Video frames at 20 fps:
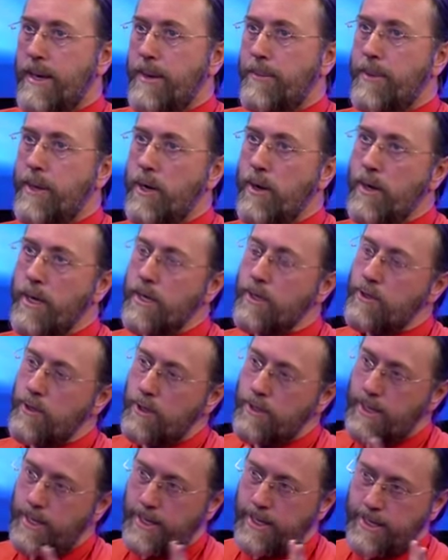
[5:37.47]
Pero en
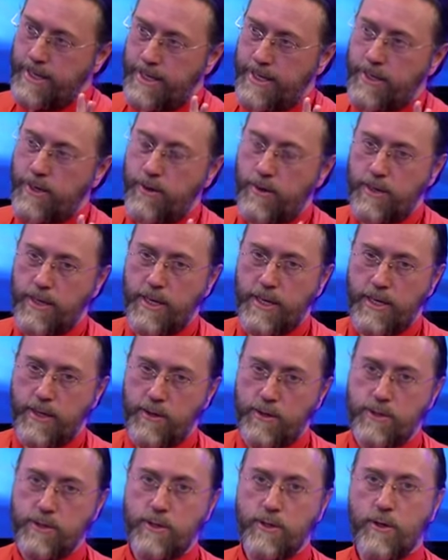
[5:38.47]
todas las religiones,
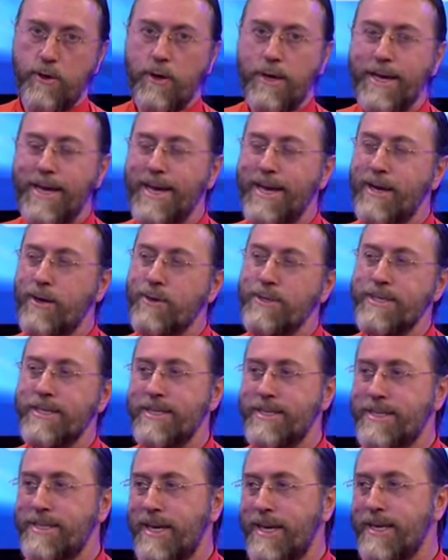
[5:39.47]
solo que nos
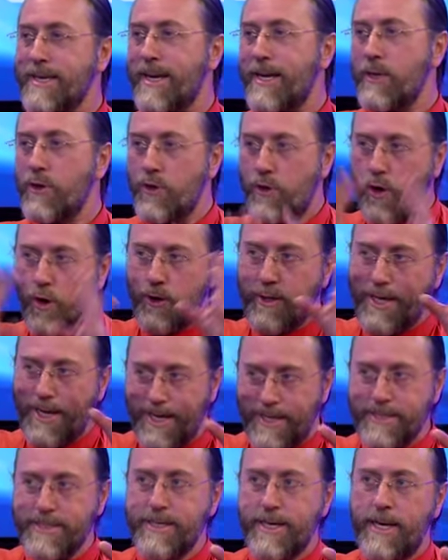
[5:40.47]
enseña todas
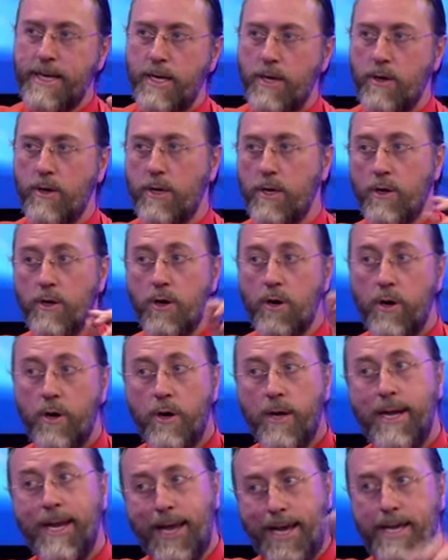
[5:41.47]
las religiones, no
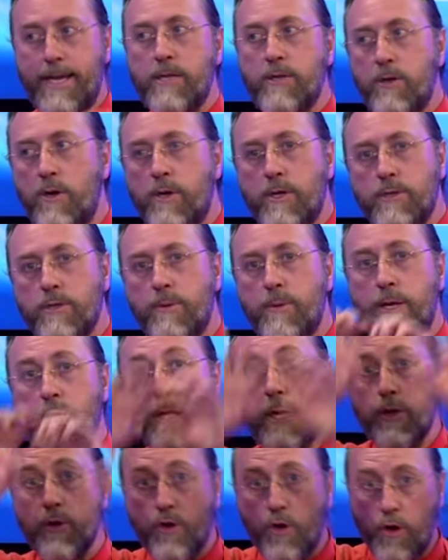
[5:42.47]
la católica, estoy hablando
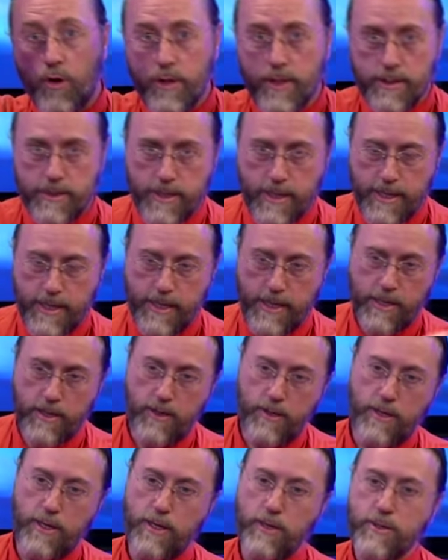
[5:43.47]
de todas las
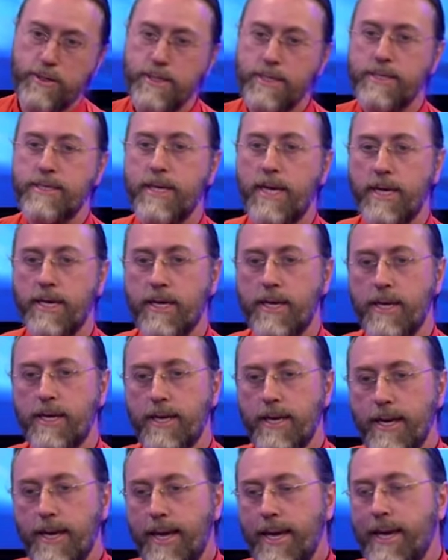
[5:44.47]
religiones, nos enseñan
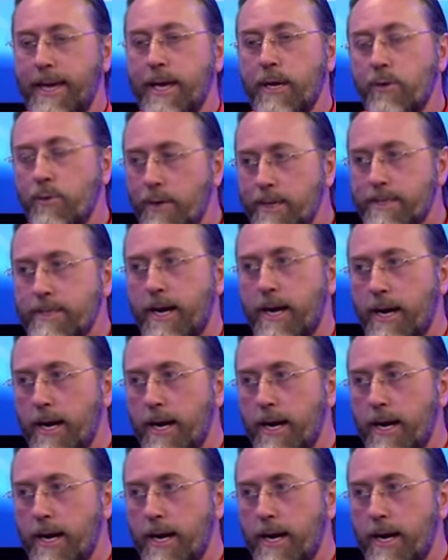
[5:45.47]
que nuestra